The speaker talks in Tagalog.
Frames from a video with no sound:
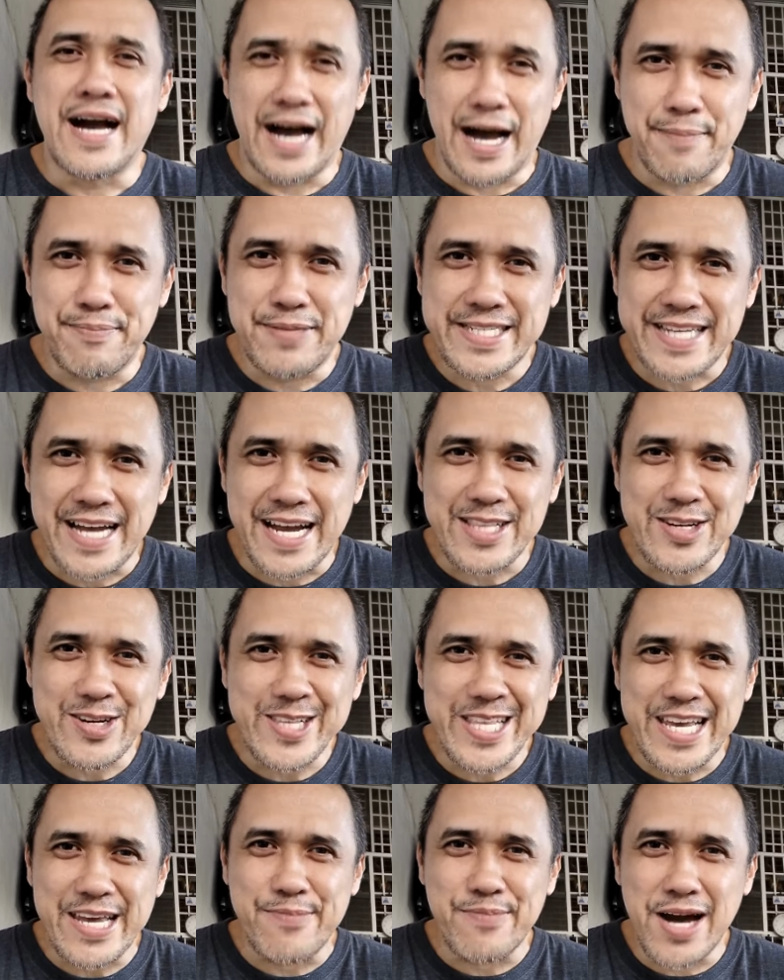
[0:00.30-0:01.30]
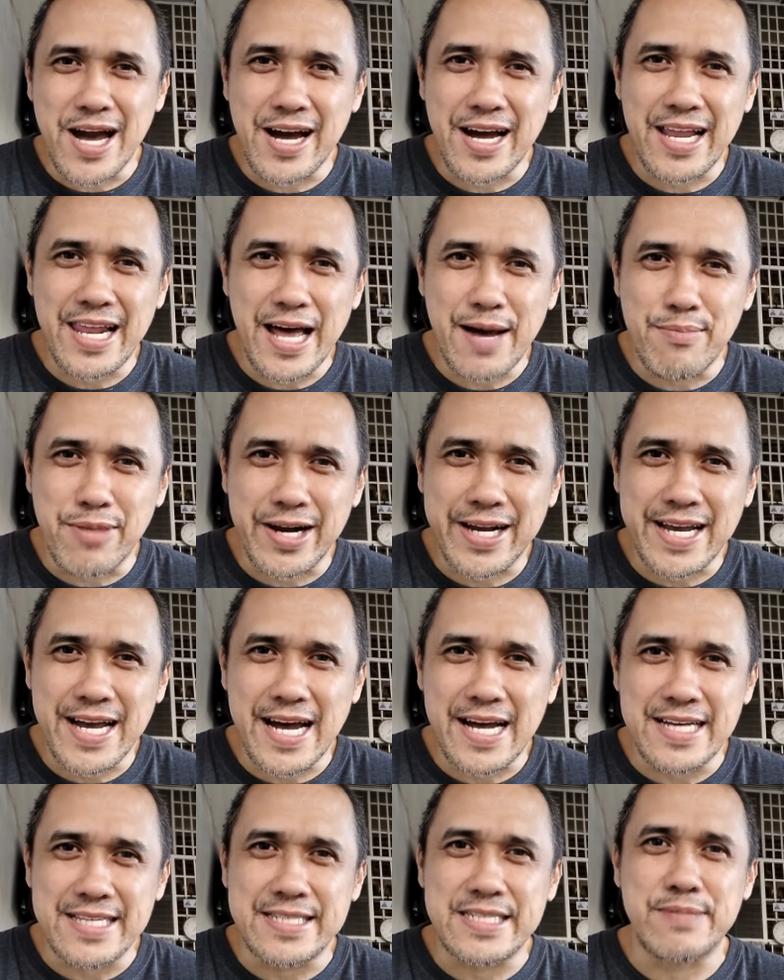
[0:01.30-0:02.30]
Happy Saturday mga
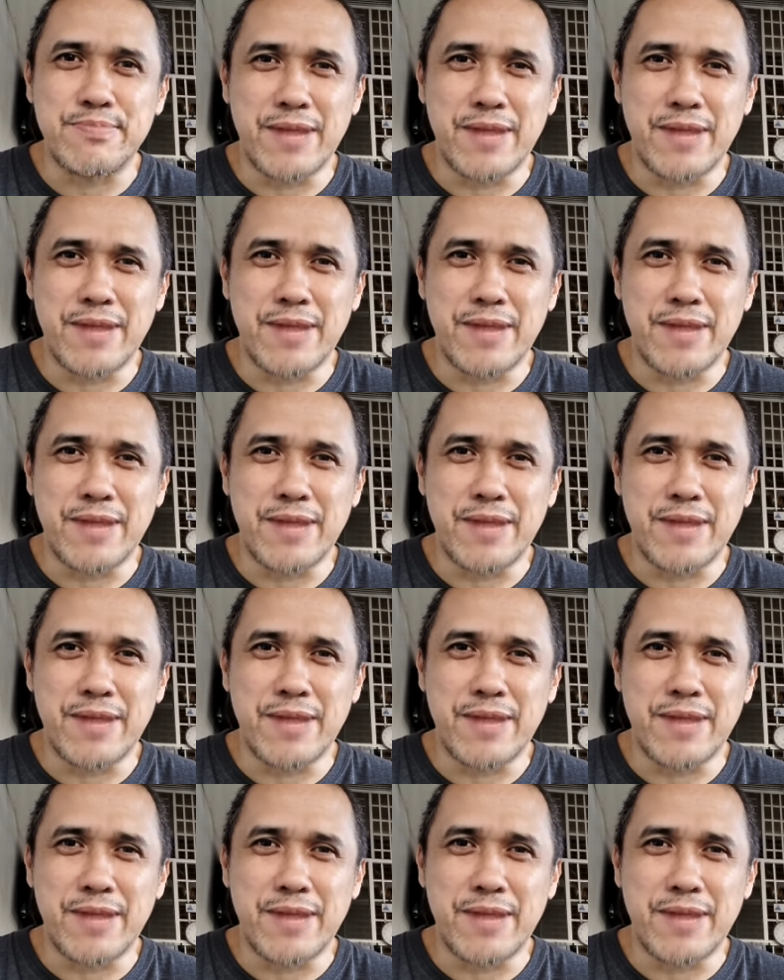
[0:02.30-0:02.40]
kalabarkals,